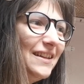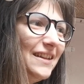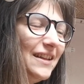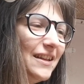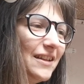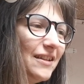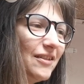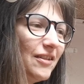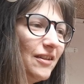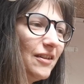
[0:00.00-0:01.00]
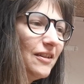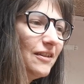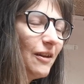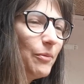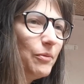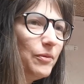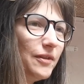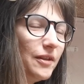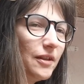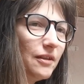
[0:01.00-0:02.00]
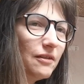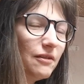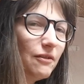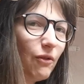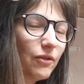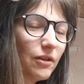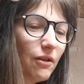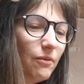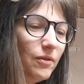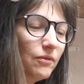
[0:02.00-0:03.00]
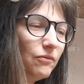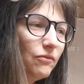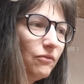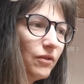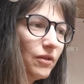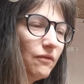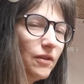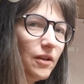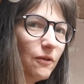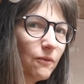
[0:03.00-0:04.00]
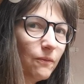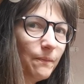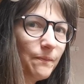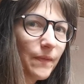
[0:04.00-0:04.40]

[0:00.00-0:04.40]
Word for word: et qui était, qui était un peu pété, qui essayait de rentrer dans la maison, enfin qui faisait les cons.